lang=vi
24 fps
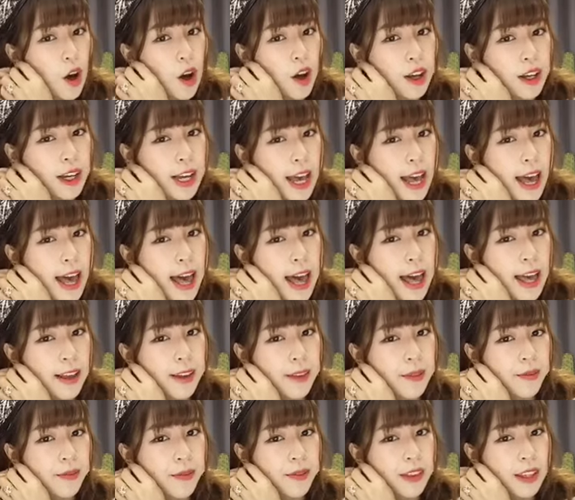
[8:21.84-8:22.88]
ok
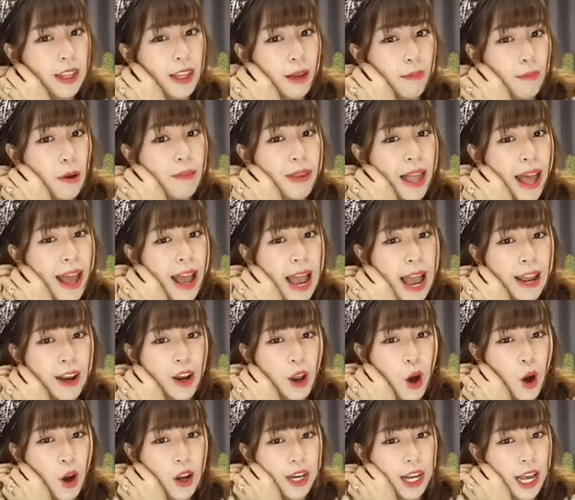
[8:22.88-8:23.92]
bông tai hai
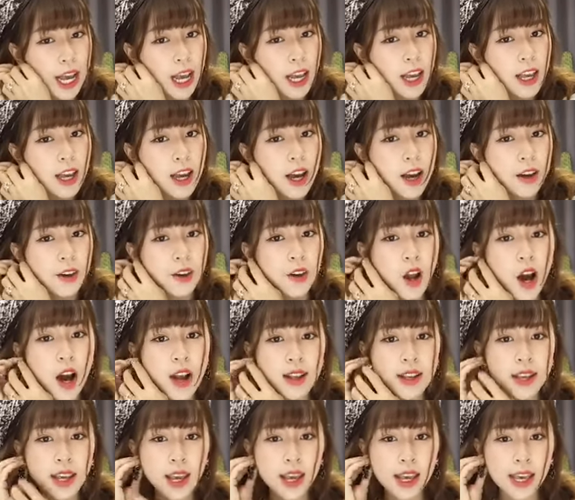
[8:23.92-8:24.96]
đôi nè rồi
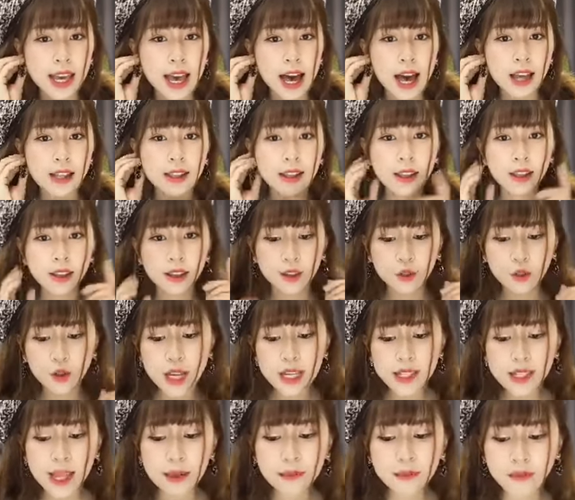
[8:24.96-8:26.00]
chị à,
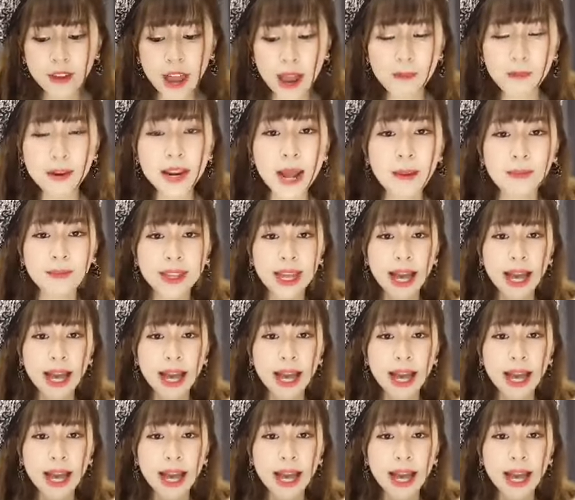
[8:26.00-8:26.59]
Christine Phạm mới đầm